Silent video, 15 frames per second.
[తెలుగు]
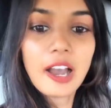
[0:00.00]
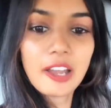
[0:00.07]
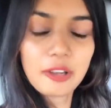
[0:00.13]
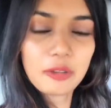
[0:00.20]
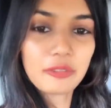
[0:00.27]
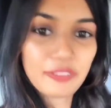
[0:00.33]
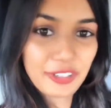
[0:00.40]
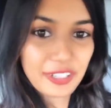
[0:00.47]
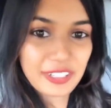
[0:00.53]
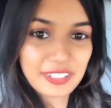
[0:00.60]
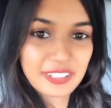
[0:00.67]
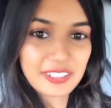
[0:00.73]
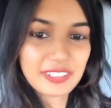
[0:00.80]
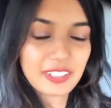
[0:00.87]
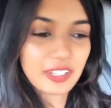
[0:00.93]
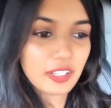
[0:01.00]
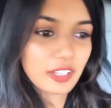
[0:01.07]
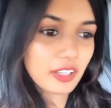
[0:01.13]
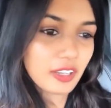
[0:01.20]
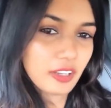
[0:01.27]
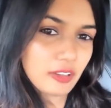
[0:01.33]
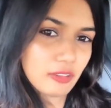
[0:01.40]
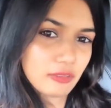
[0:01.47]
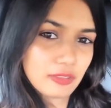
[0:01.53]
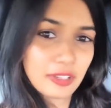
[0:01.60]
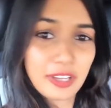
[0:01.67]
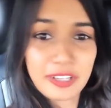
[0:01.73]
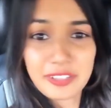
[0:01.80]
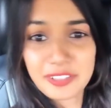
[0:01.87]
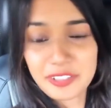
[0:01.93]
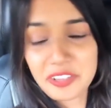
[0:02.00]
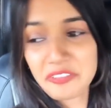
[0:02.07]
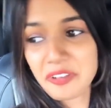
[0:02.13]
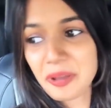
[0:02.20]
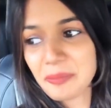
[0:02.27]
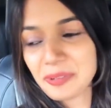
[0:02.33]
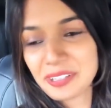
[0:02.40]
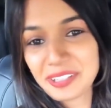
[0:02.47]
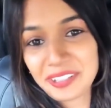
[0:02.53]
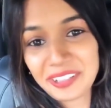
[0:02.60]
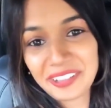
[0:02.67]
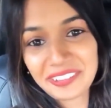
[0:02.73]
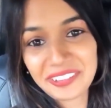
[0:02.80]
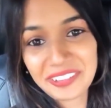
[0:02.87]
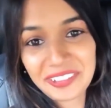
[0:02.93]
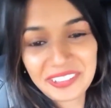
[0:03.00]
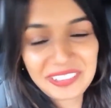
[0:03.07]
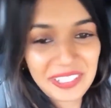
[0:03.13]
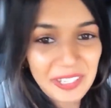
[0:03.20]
హలో ఫ్రెండ్స్ నా ఇన్స్టా ఫ్యామిలీకి అందరికీ